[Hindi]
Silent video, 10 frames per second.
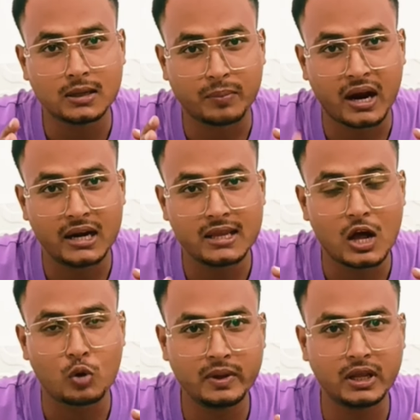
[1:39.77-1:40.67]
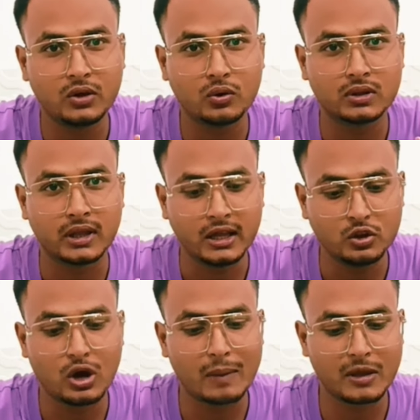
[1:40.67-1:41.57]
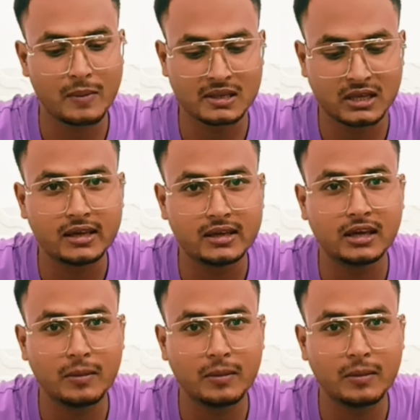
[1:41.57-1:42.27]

पहाड़ी इलाकों में नहीं होते हैं तो आपके पास अगर ये